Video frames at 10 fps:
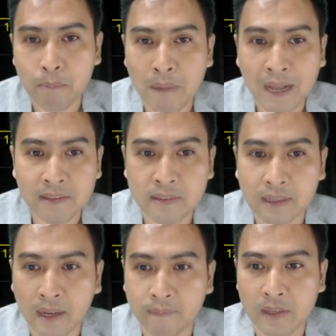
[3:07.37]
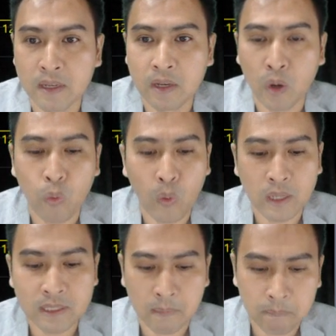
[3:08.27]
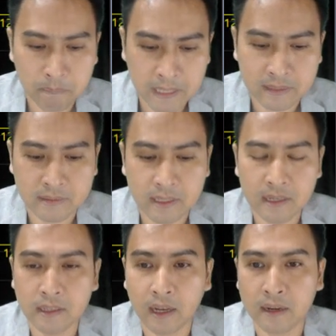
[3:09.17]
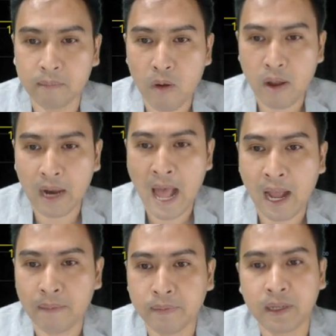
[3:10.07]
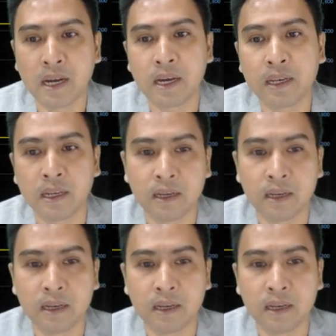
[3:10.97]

มันนะครับควรจะปิดสิ้นเดือนมกราครับเกิน